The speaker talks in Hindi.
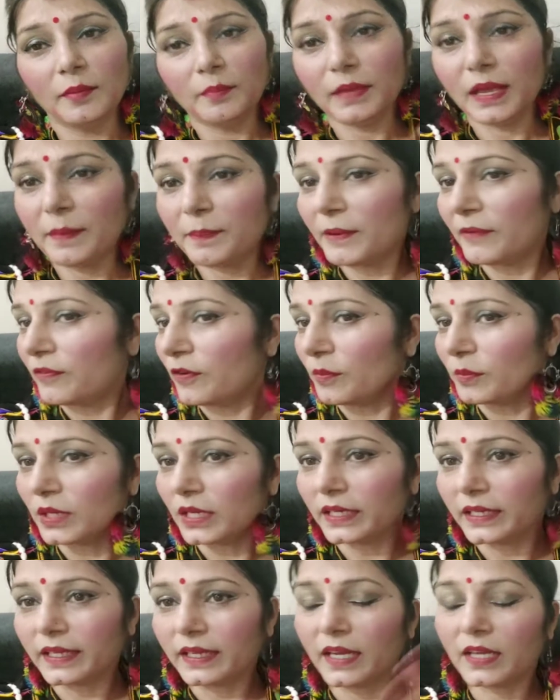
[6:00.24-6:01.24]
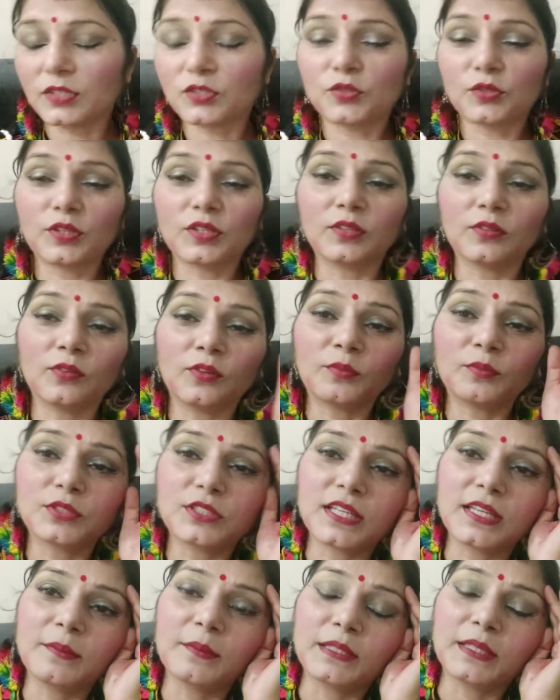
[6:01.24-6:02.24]
मैं परफॉर्म करके आ चुकी हूँ और
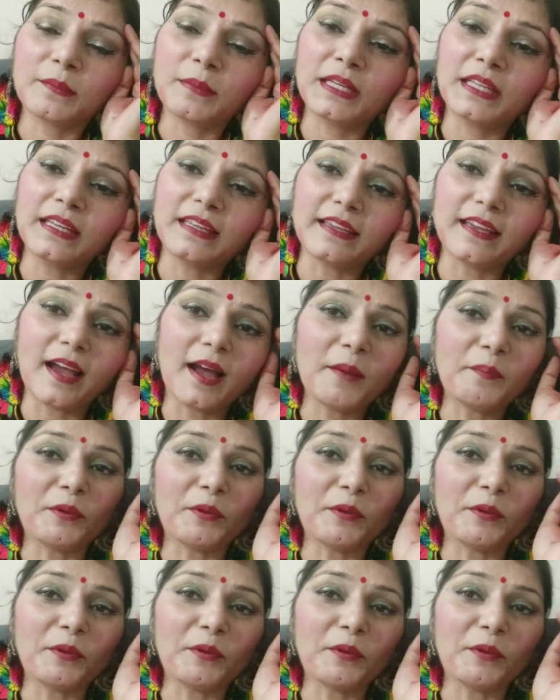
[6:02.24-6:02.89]
मुझे नहीं पता मैंने क्या